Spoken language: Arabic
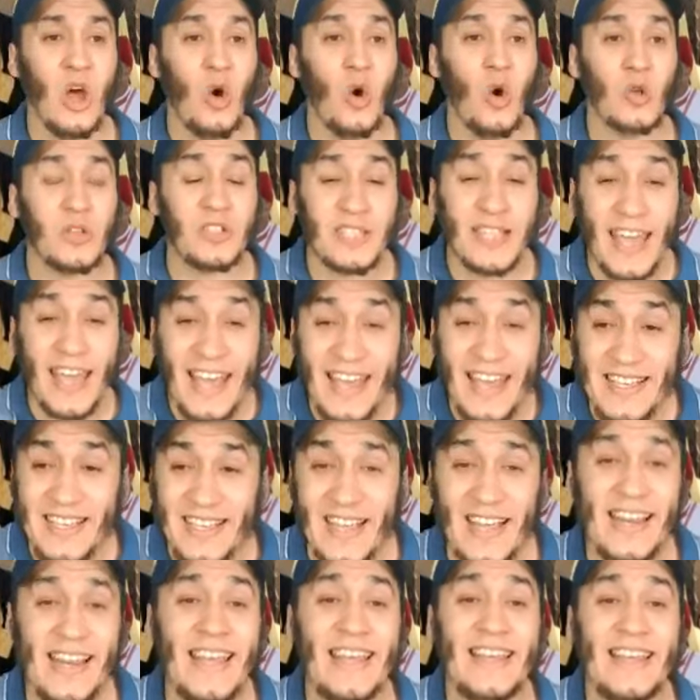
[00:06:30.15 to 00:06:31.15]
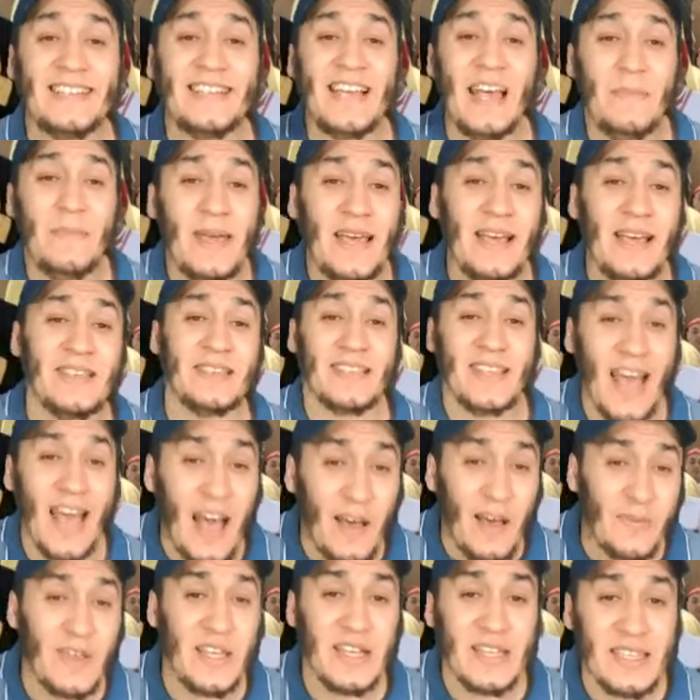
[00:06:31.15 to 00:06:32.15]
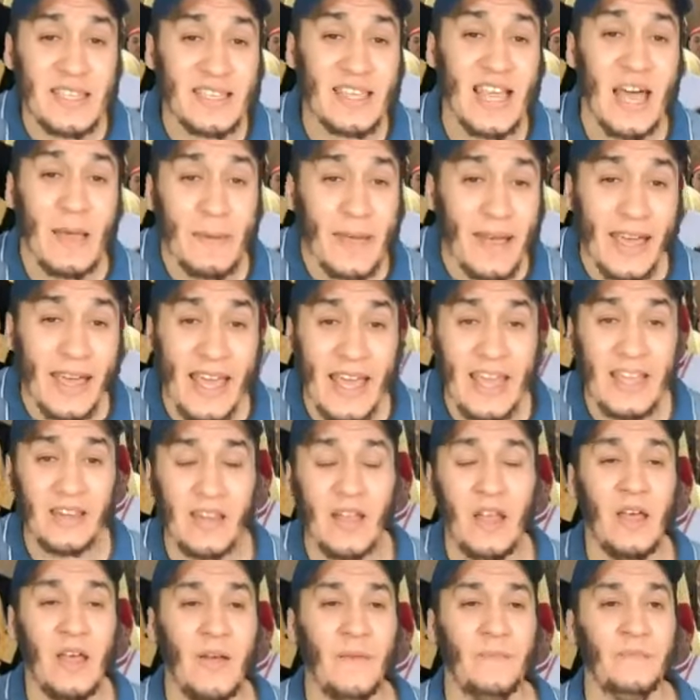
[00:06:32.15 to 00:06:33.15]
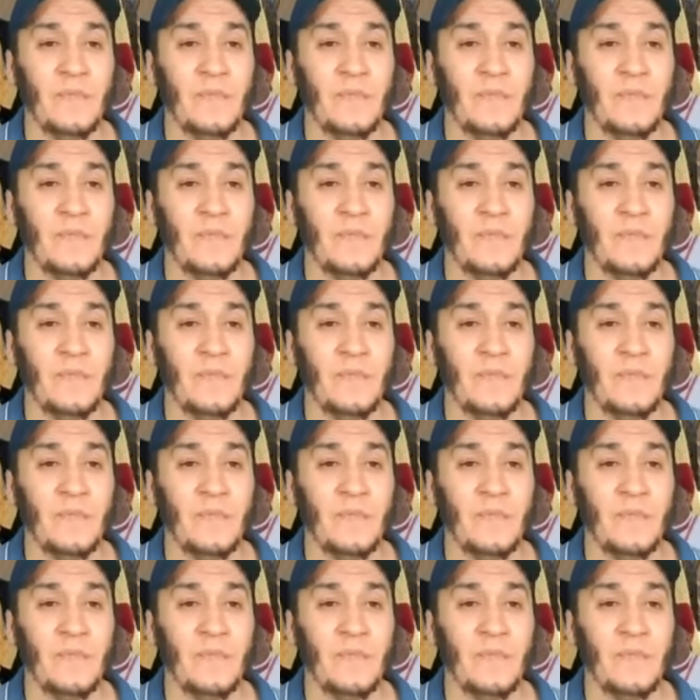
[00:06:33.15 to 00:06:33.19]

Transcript: وتقيس عليه جميع الصحفيين السابقين